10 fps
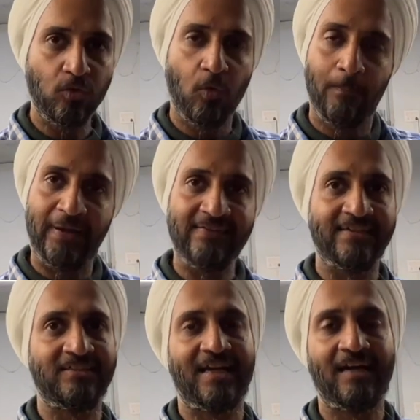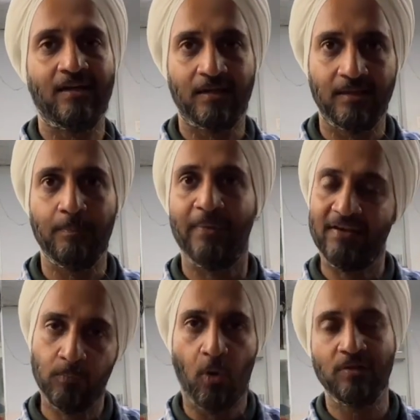हो तो वो बेस एक्सट्रैक्ट करती है बेस
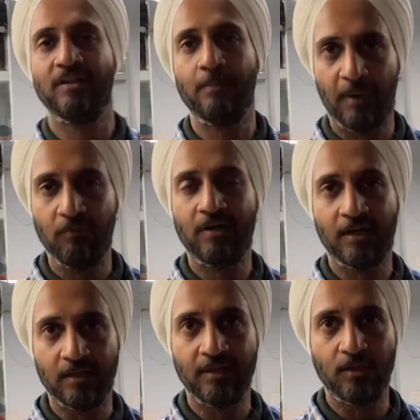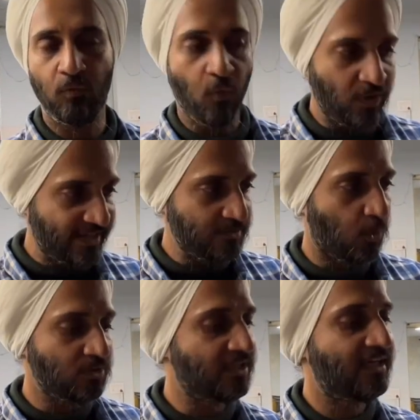बहुत ज़्यादा बहुत ज़्यादा लेती है तो वोल्टेज
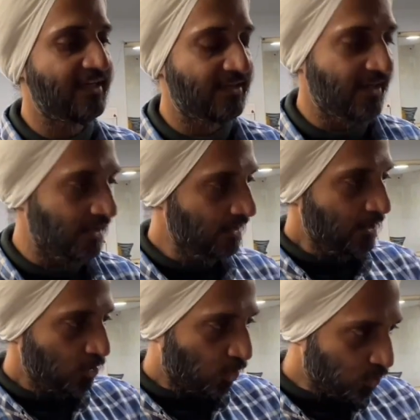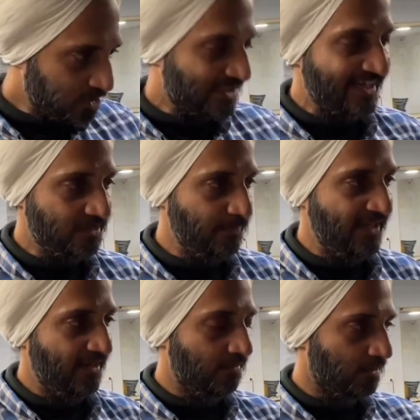बहुत ज़्यादा लेती है तो उस केस
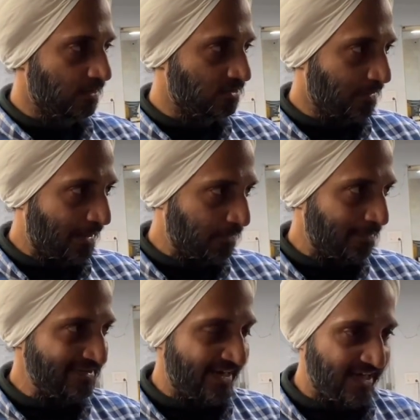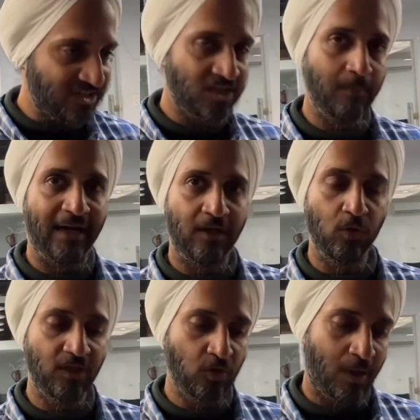में जब आपके पास एडिशनल बैटरी
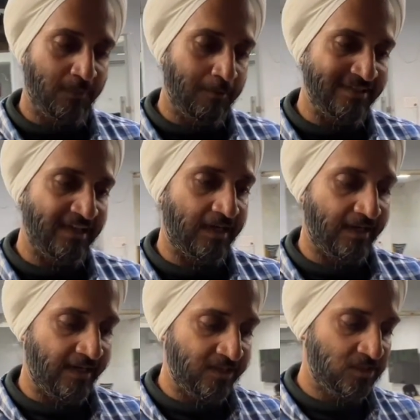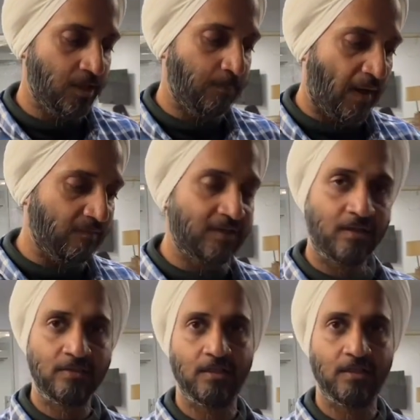होती है तो आपके पास एक एडिशनल पावर